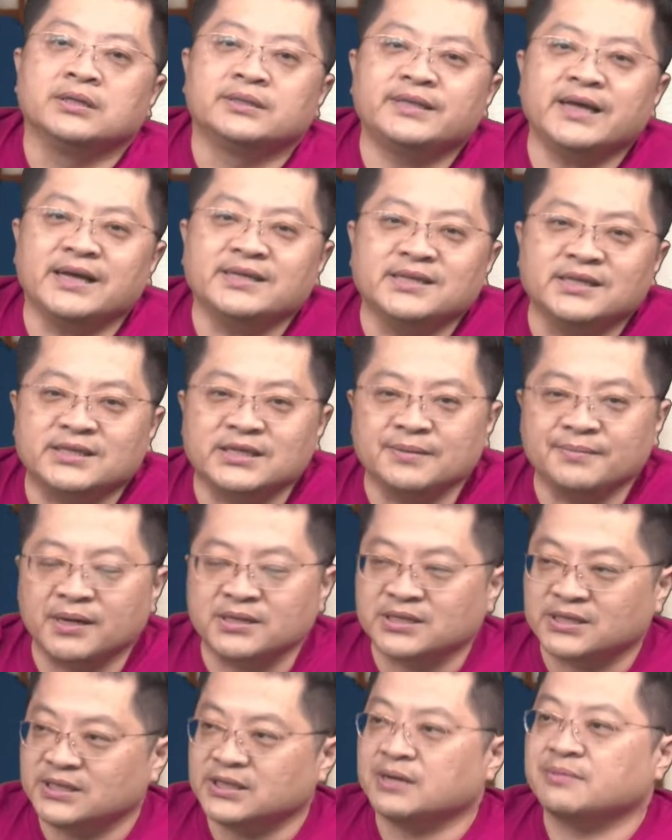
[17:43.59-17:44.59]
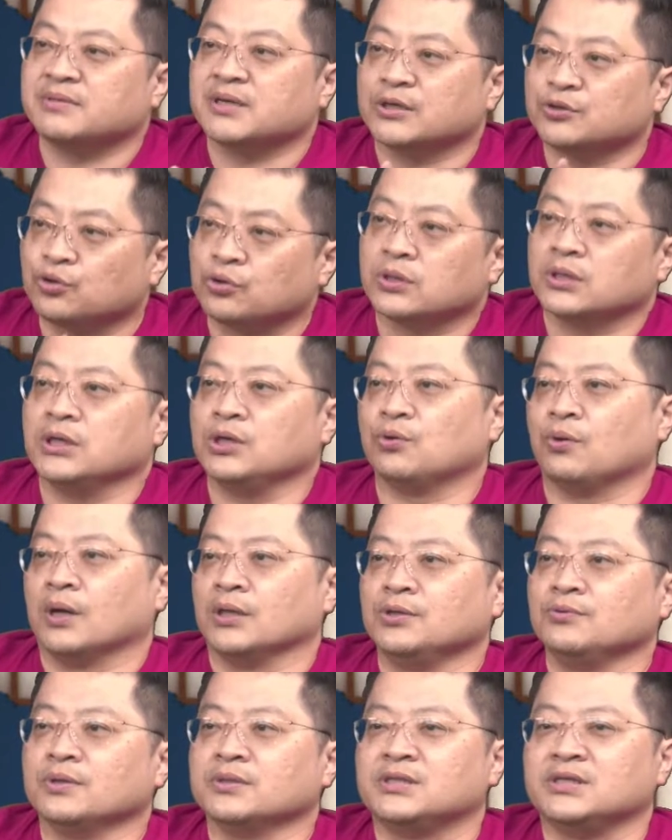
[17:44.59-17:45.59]
电视晶片是今年比较弱的一环，
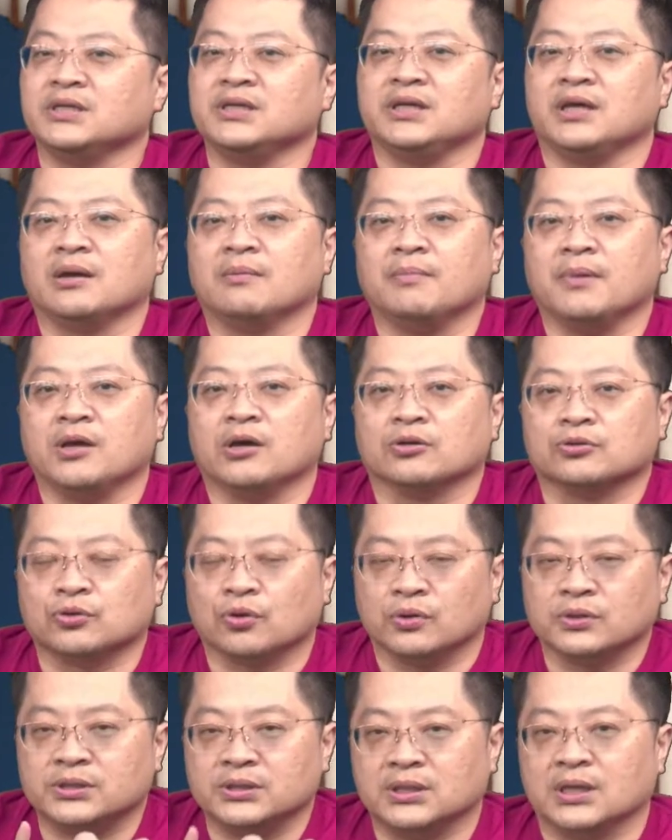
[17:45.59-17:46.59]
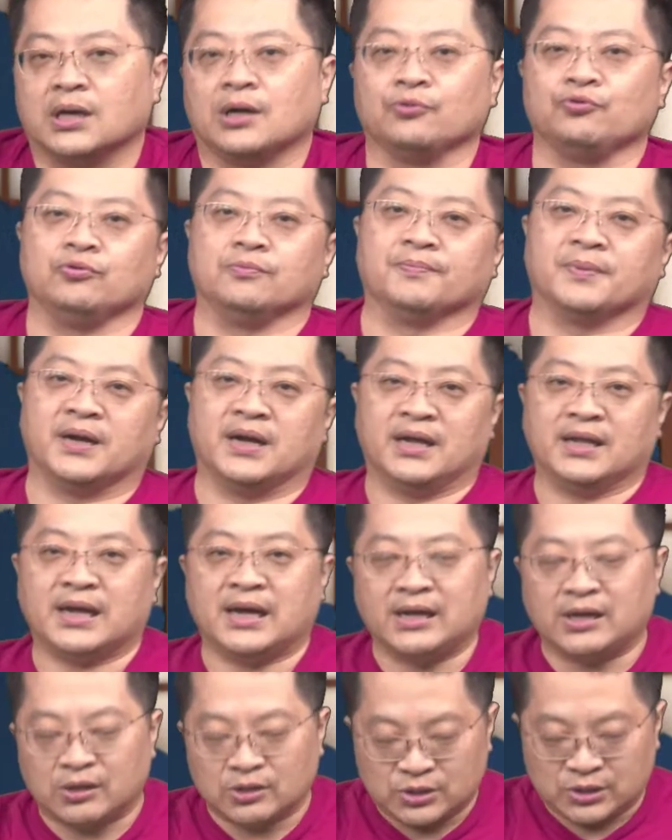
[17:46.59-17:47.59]
因为今年没有东京奥运，本来他
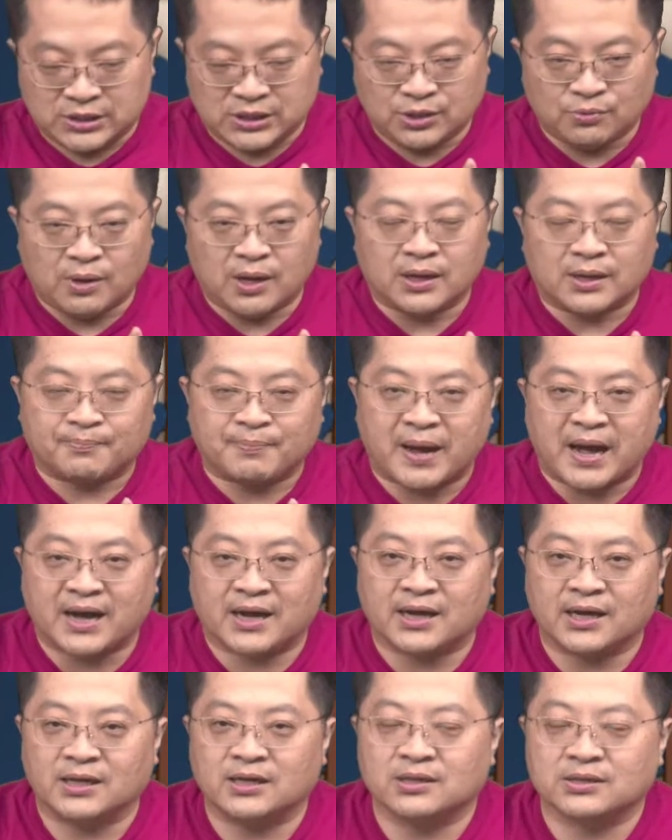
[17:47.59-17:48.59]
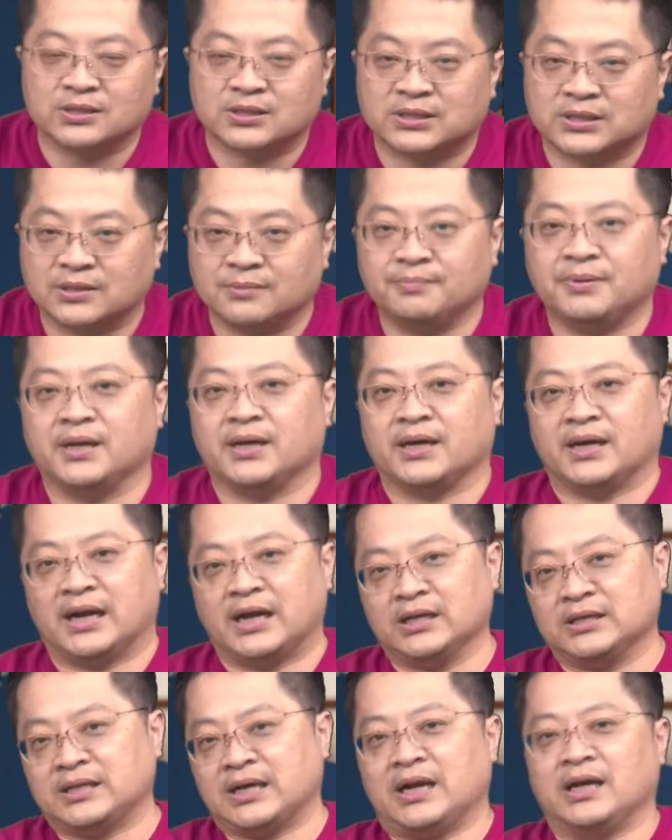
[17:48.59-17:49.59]
要期望 8K 的晶片给
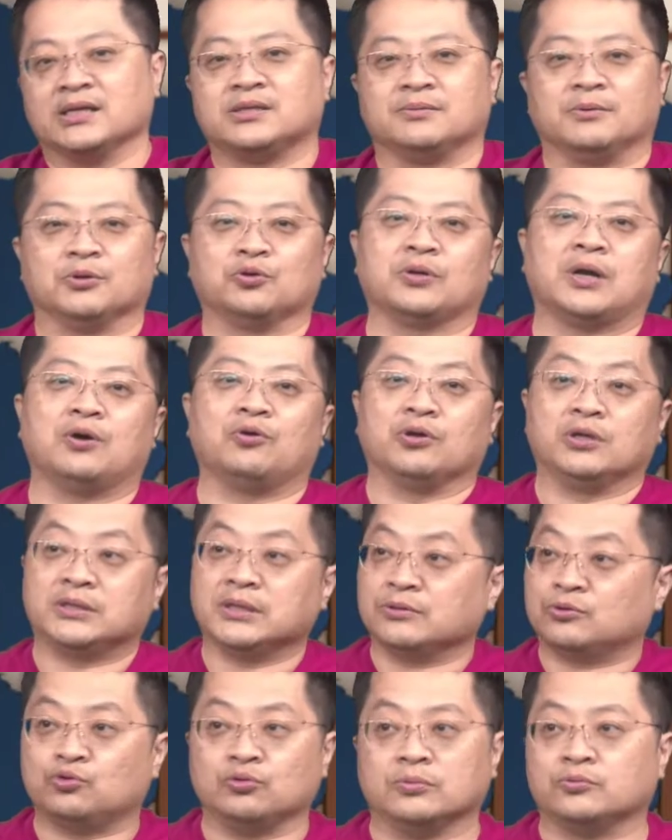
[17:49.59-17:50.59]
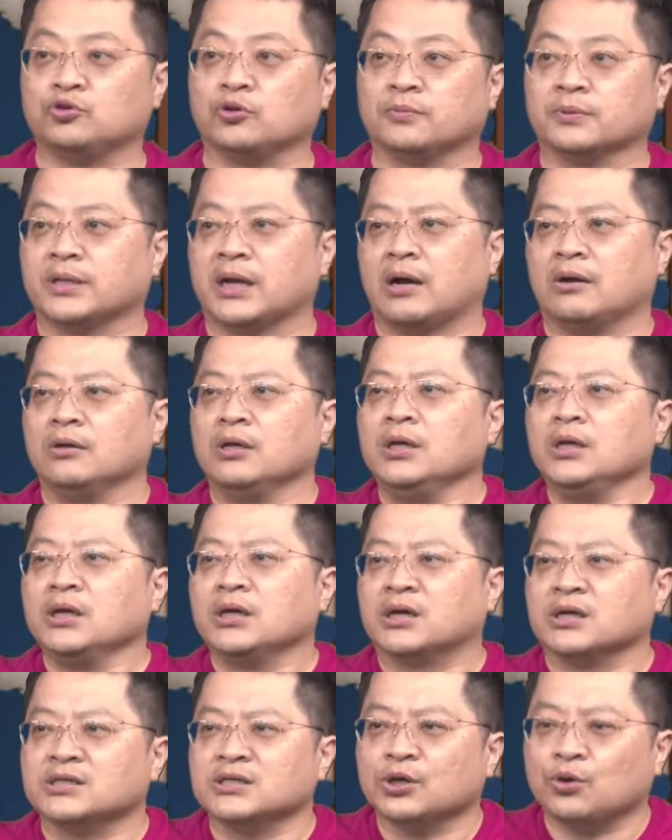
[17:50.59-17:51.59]
他带来什么多大后益，这做做不到。
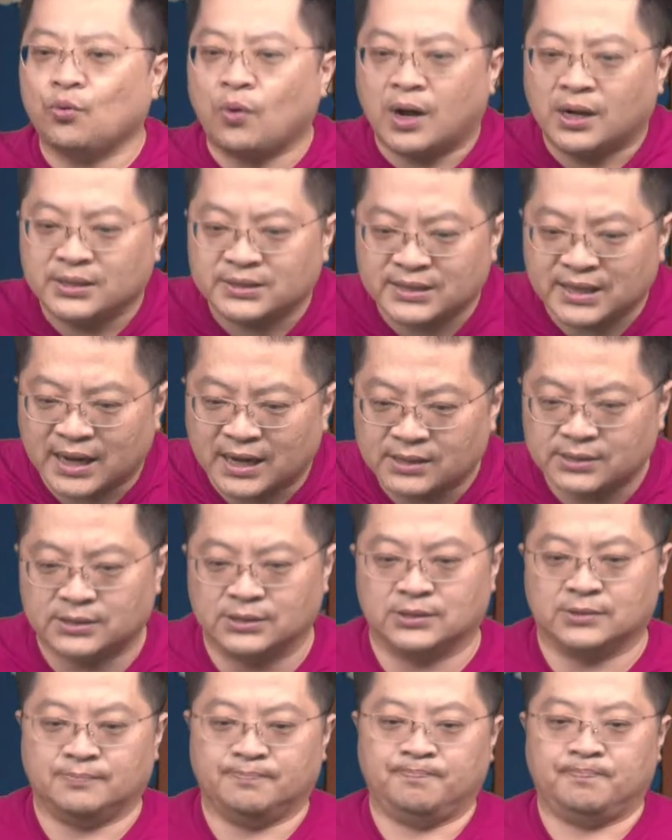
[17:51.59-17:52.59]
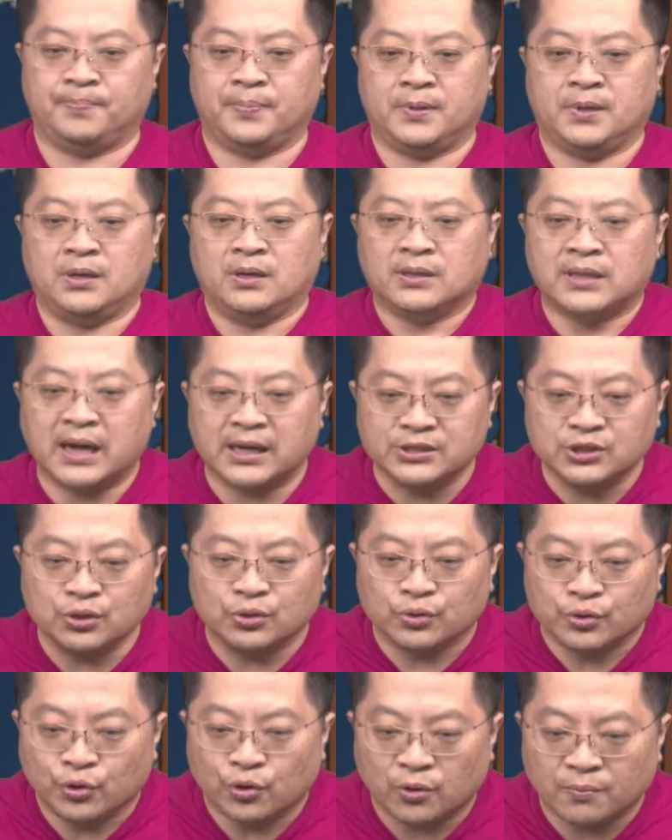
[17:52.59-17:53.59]
可是光这样子，他
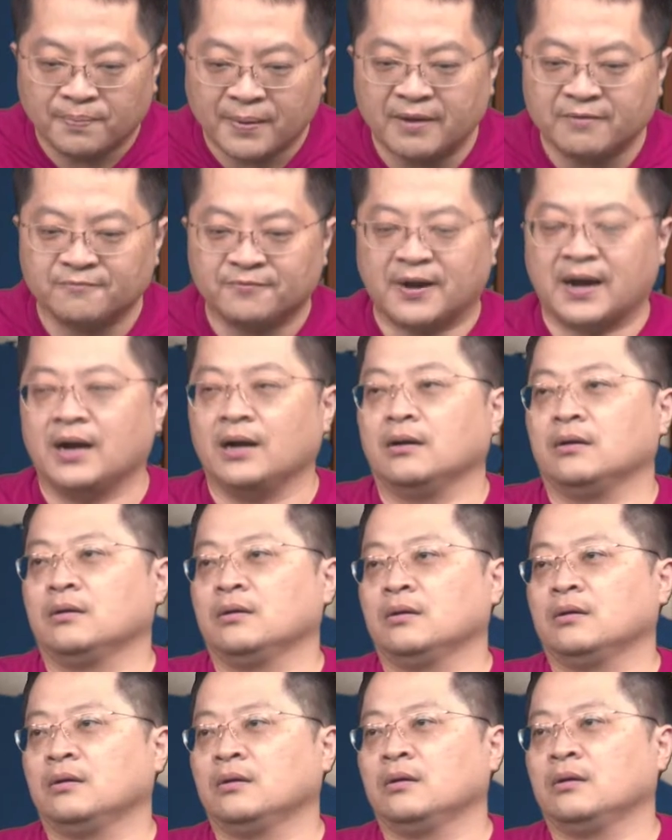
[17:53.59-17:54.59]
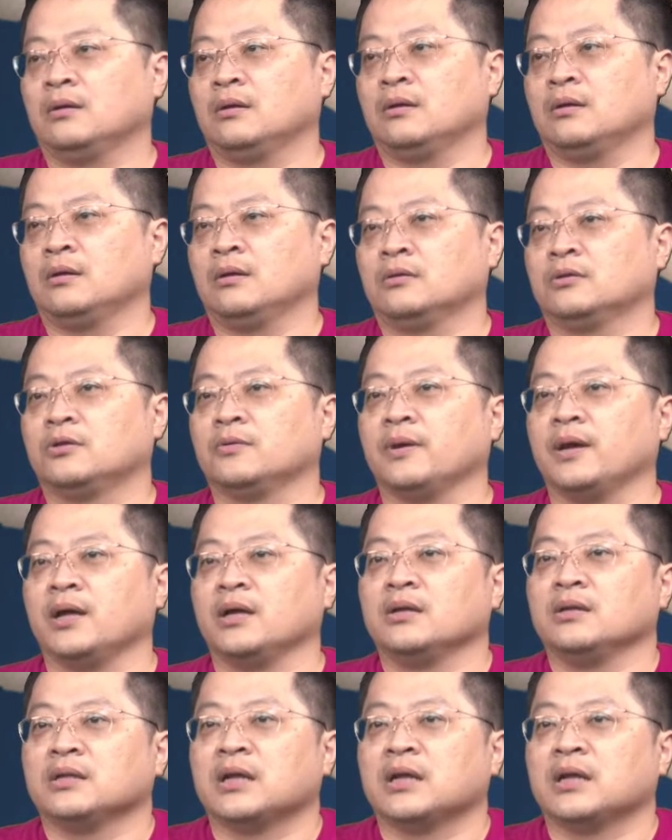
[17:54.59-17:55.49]
就有办法，对不对？